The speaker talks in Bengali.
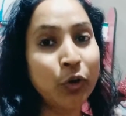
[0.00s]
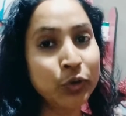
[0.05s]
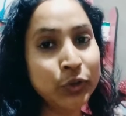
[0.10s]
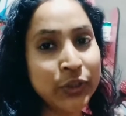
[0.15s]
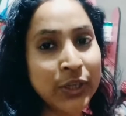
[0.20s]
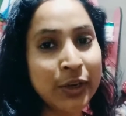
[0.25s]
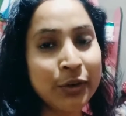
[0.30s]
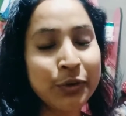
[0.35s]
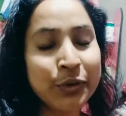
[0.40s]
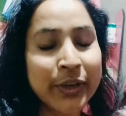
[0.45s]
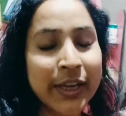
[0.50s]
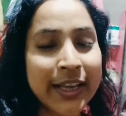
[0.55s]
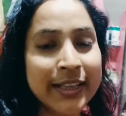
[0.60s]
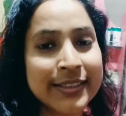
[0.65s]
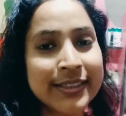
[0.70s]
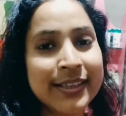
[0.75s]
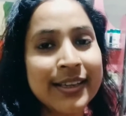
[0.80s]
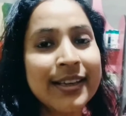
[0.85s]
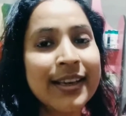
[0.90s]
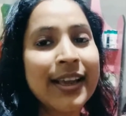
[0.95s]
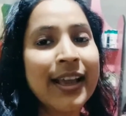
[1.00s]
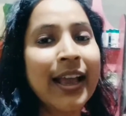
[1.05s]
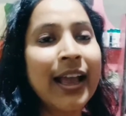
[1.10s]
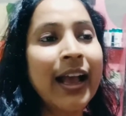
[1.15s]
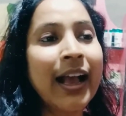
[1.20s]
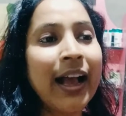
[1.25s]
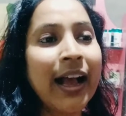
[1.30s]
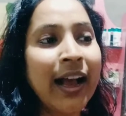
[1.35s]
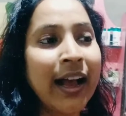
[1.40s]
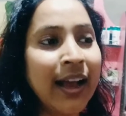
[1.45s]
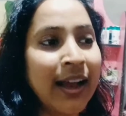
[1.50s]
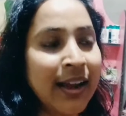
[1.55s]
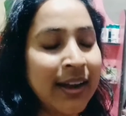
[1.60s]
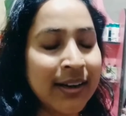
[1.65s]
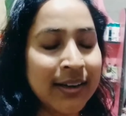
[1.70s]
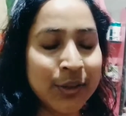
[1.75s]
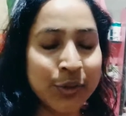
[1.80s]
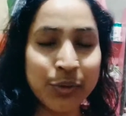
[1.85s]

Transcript: অগোছালো হয়ে আছে আর